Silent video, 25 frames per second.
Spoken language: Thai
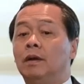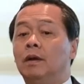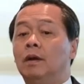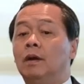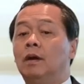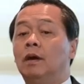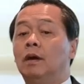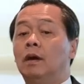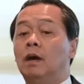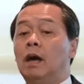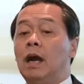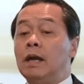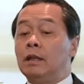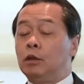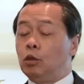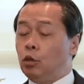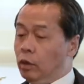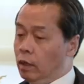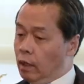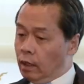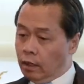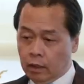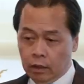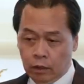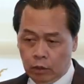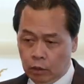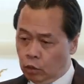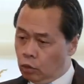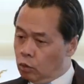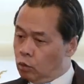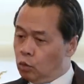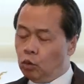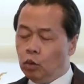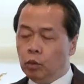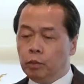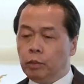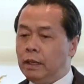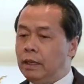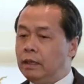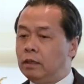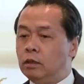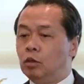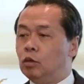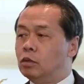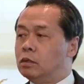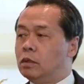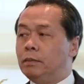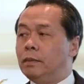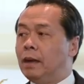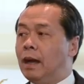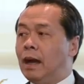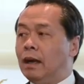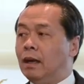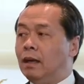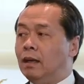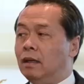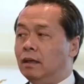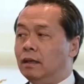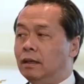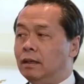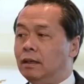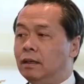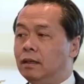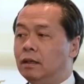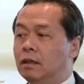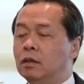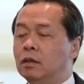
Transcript: ก็ไอตัวนั้นคือตัวตัวพลิกตัวสำคัญเลย